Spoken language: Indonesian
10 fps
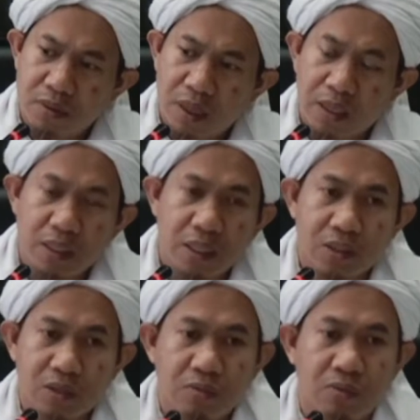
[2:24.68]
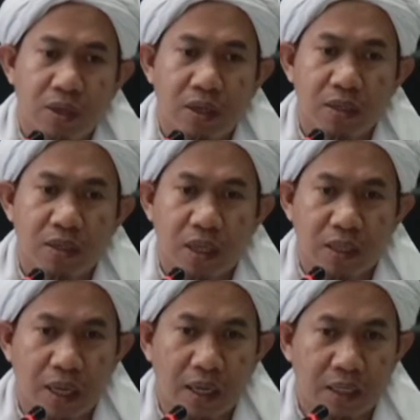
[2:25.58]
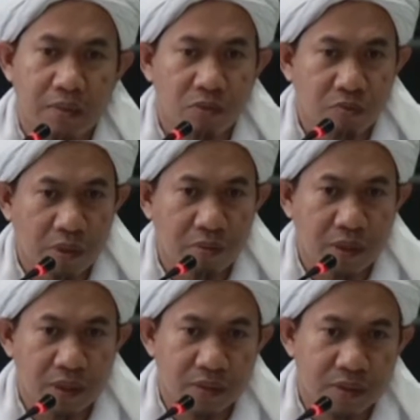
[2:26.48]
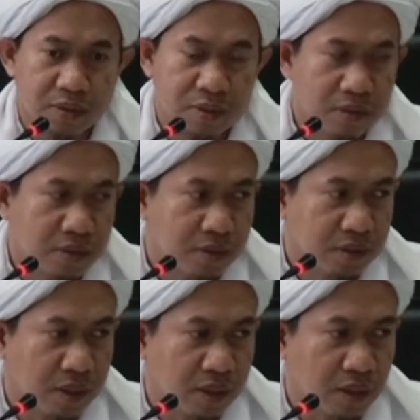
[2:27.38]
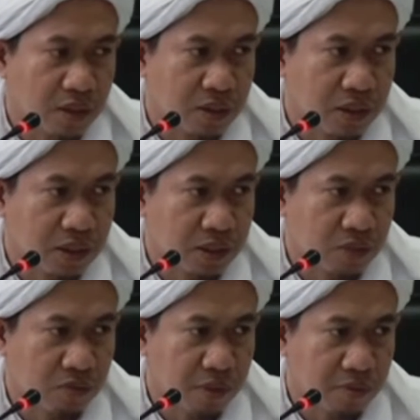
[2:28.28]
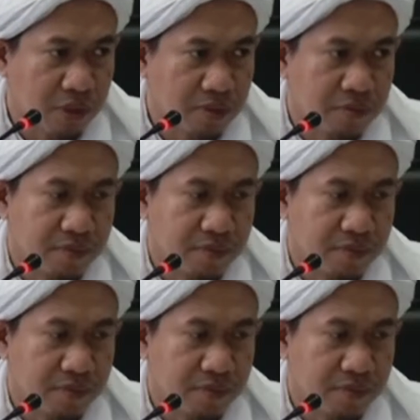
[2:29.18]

hadirin semua ada hakim umpama ada qadinya umpama